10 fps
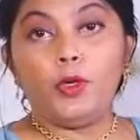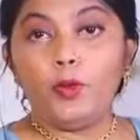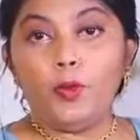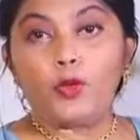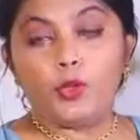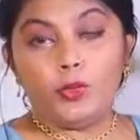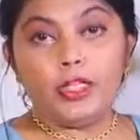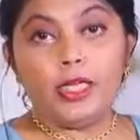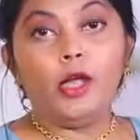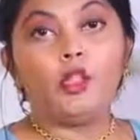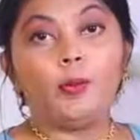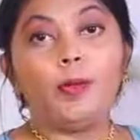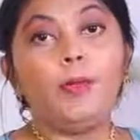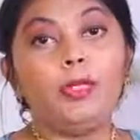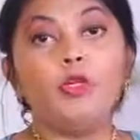মেনোপোজ হয়ে যায় অথবা
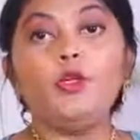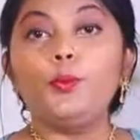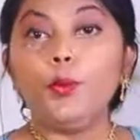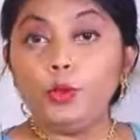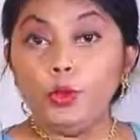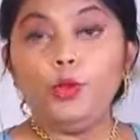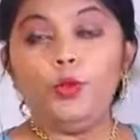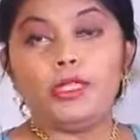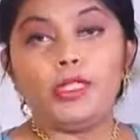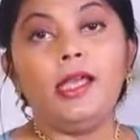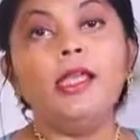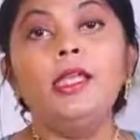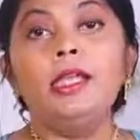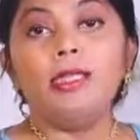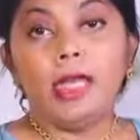পিরিয়ড বন্ধ হয়ে যায়
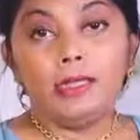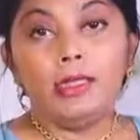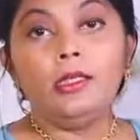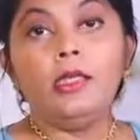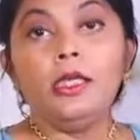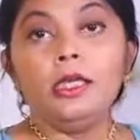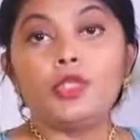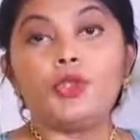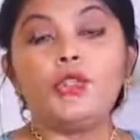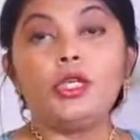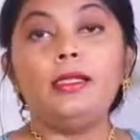তাদের ইস্ট্রোজেন